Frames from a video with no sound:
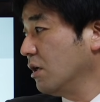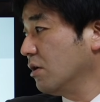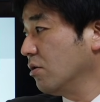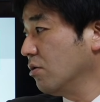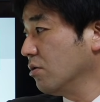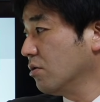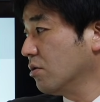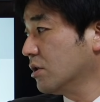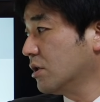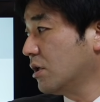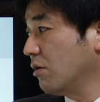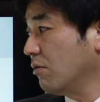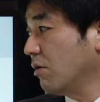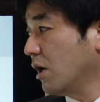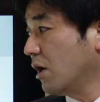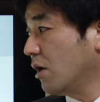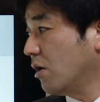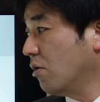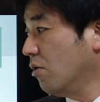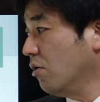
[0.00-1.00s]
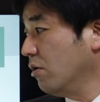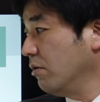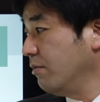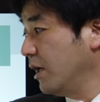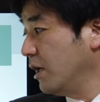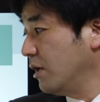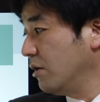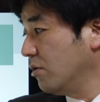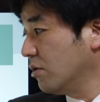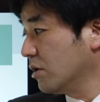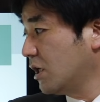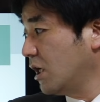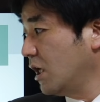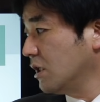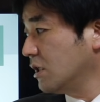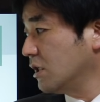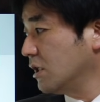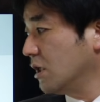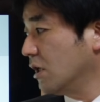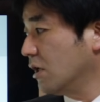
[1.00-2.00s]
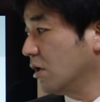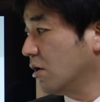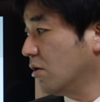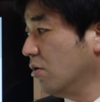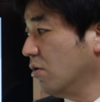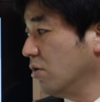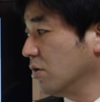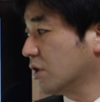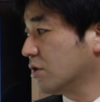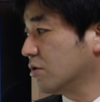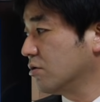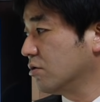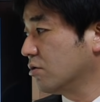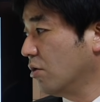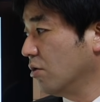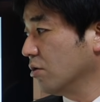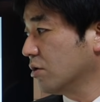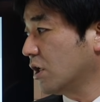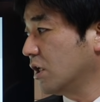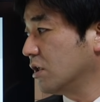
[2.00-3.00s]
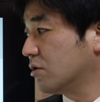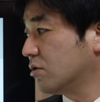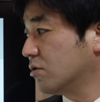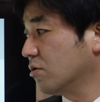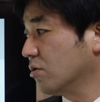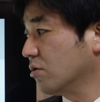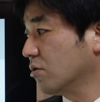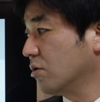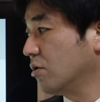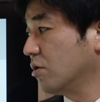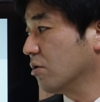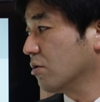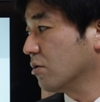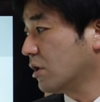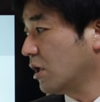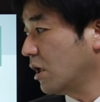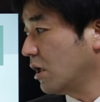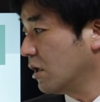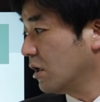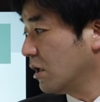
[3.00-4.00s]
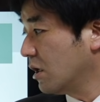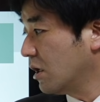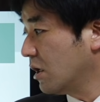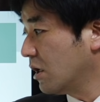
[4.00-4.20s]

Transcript: 影響としては、欧米の景気が大きく後退することによって、